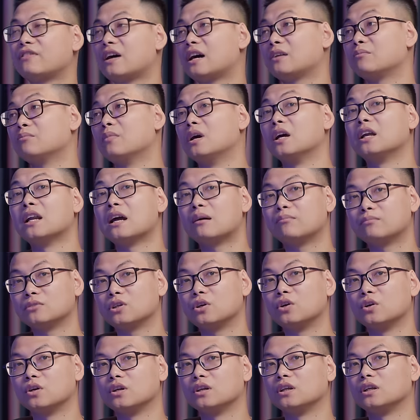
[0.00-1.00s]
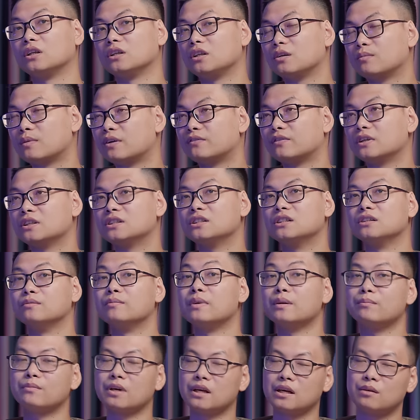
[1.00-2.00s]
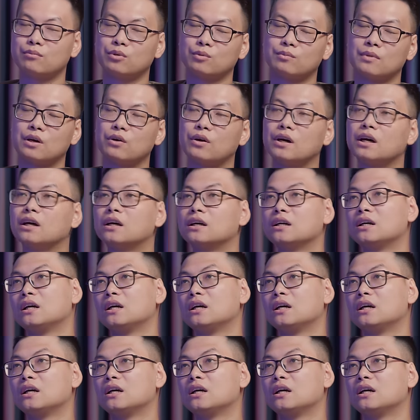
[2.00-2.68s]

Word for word: fan mười năm rồi nhưng mà vẫn chửi mình mười năm một màu á.